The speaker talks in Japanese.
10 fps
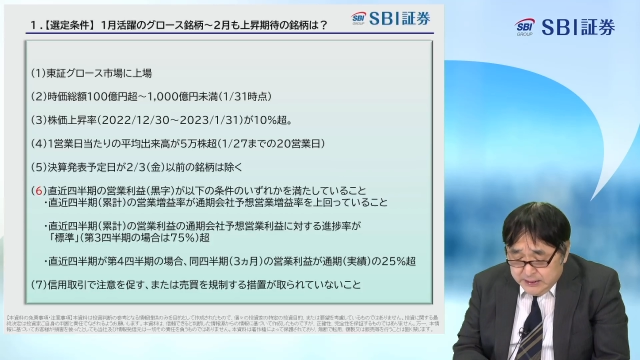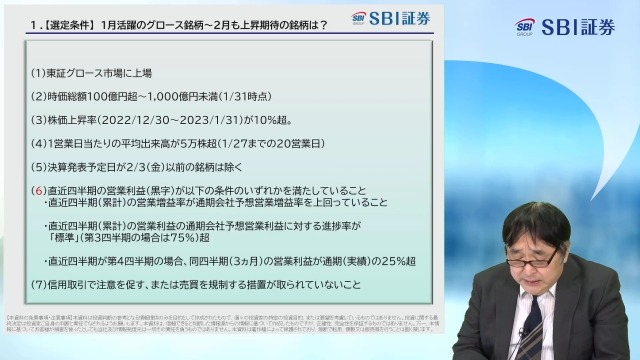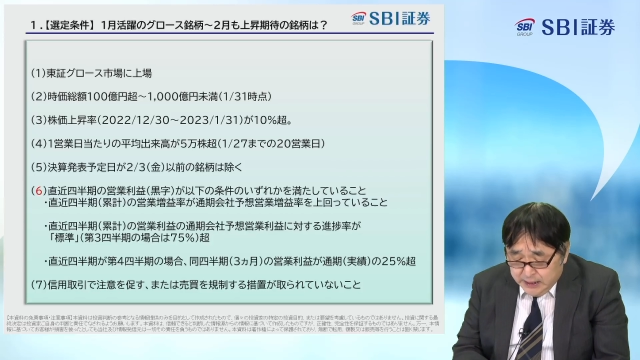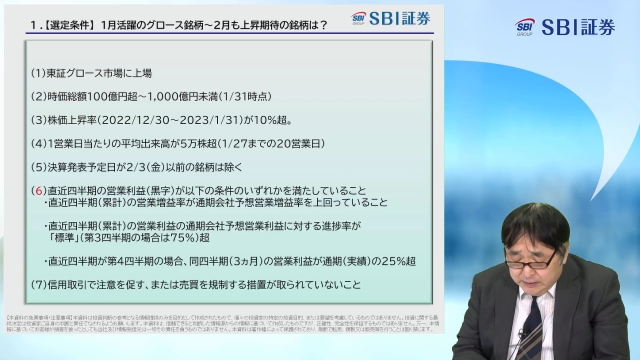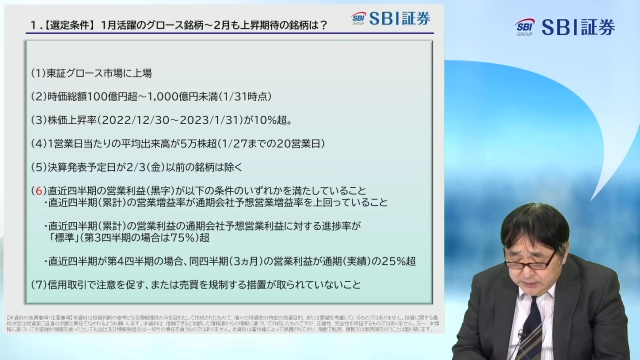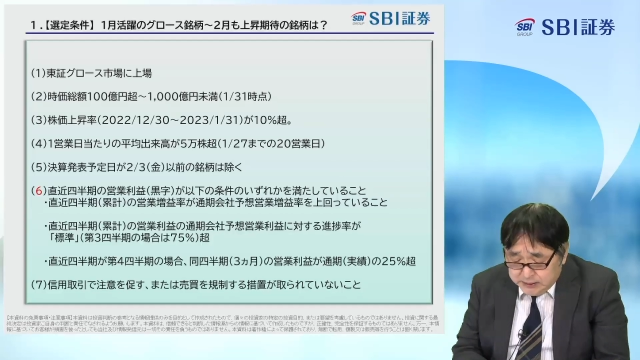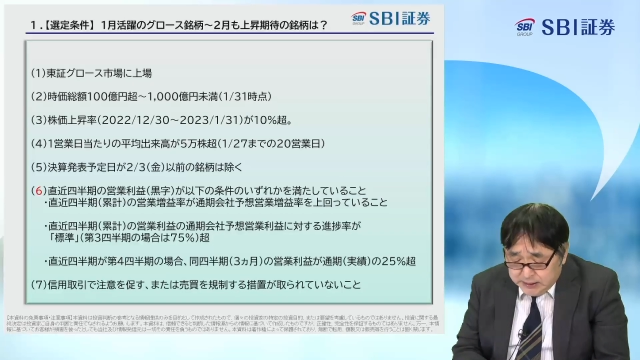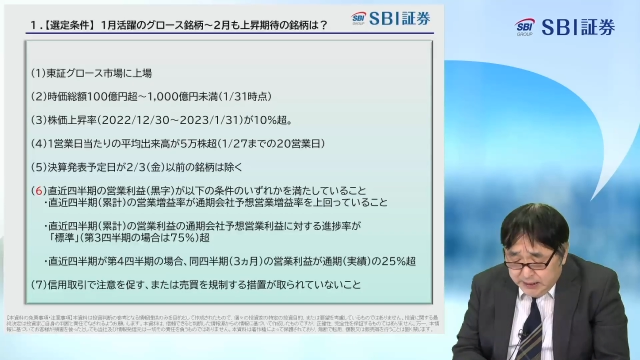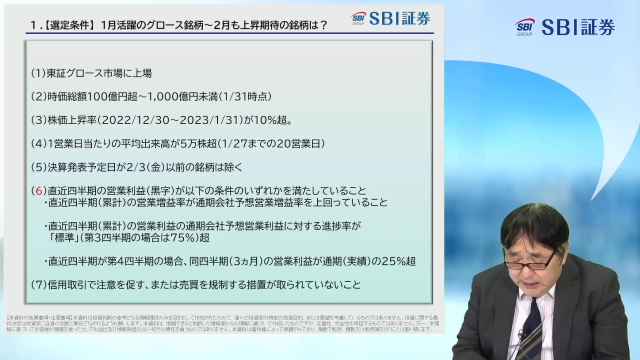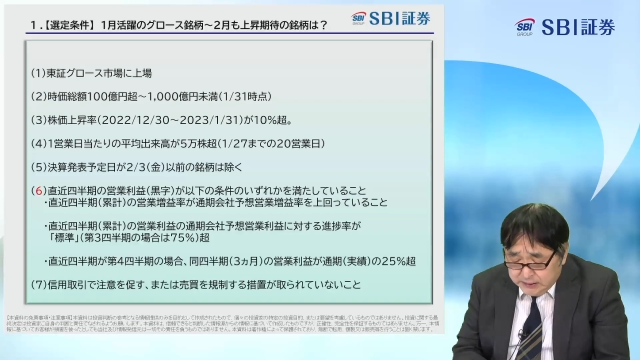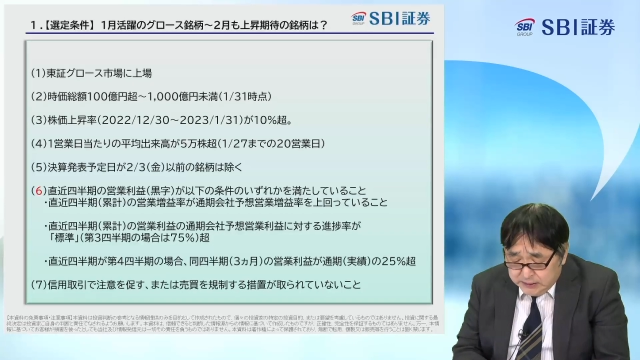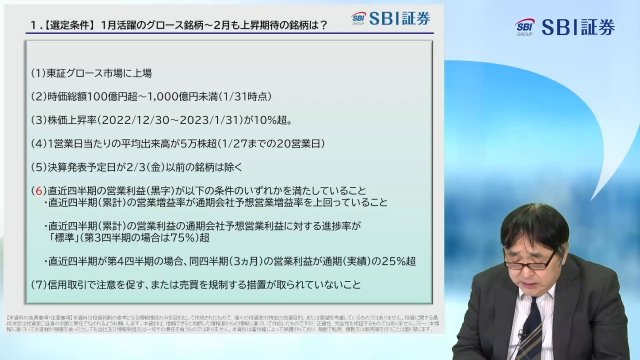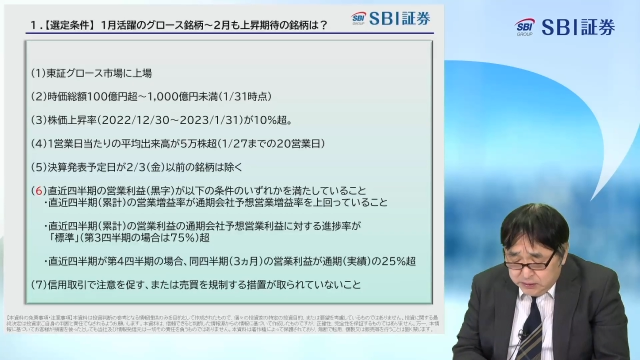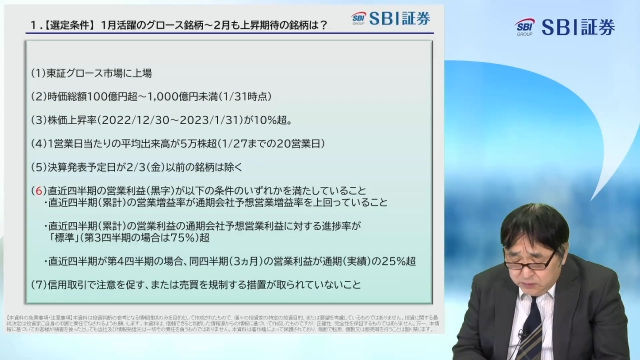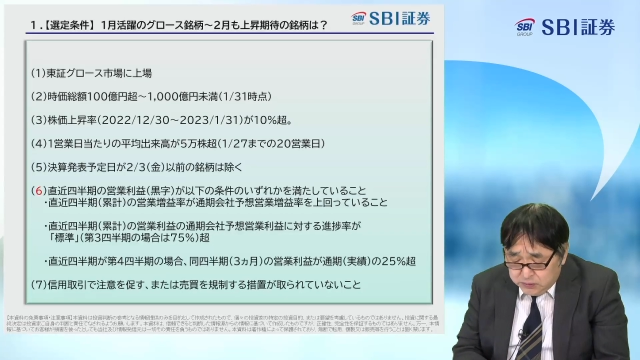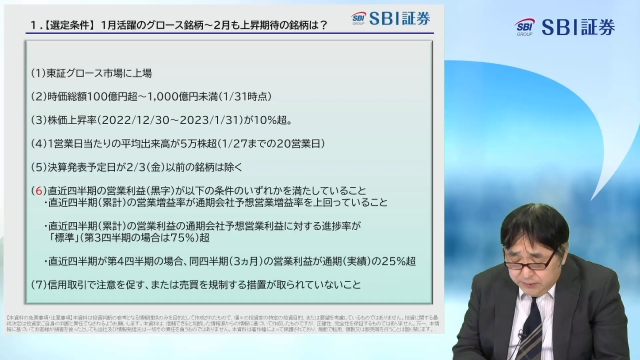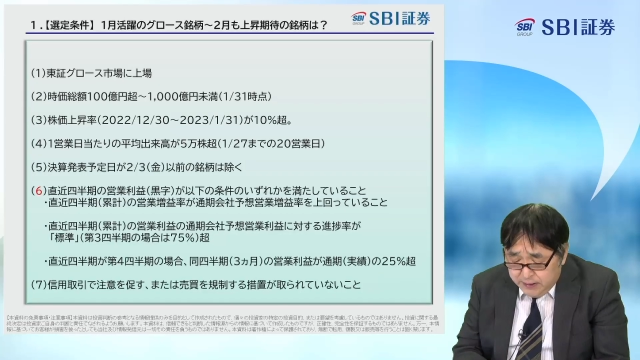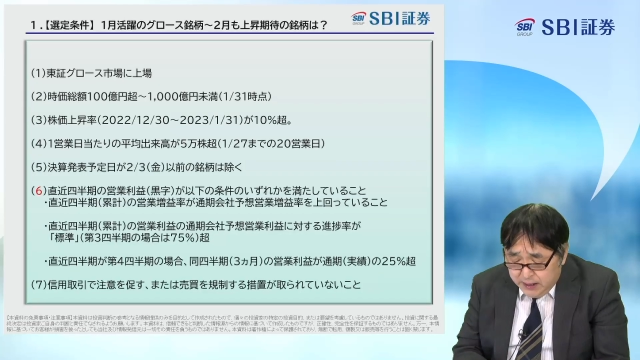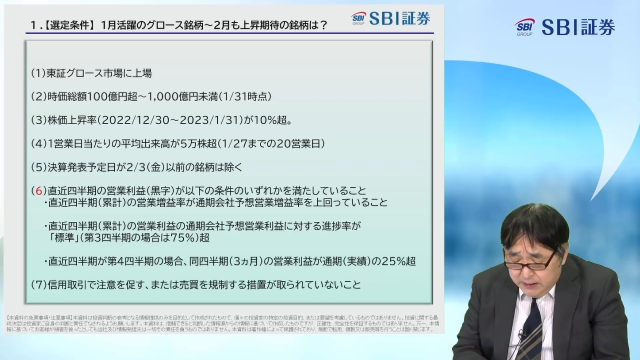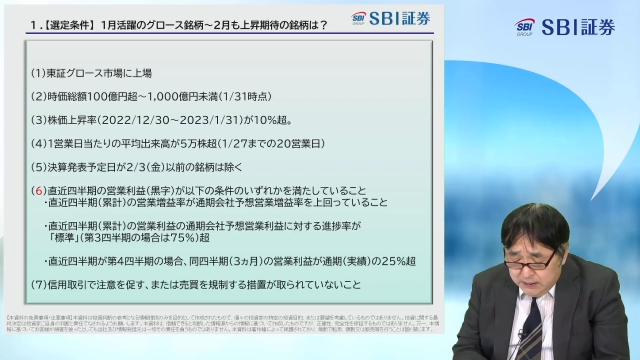逆に下がっているようで
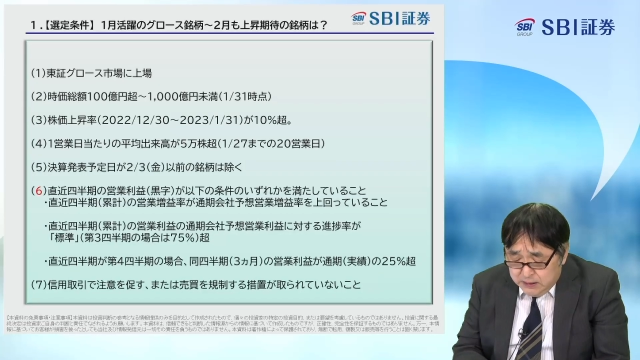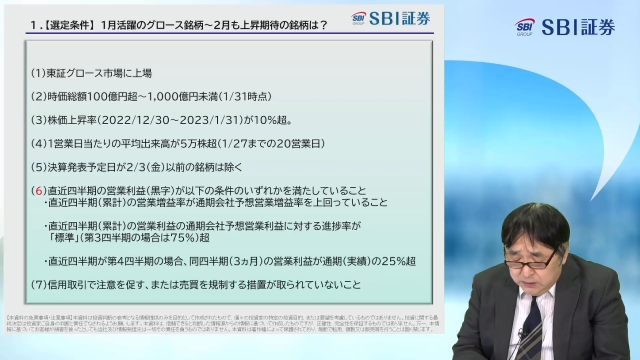は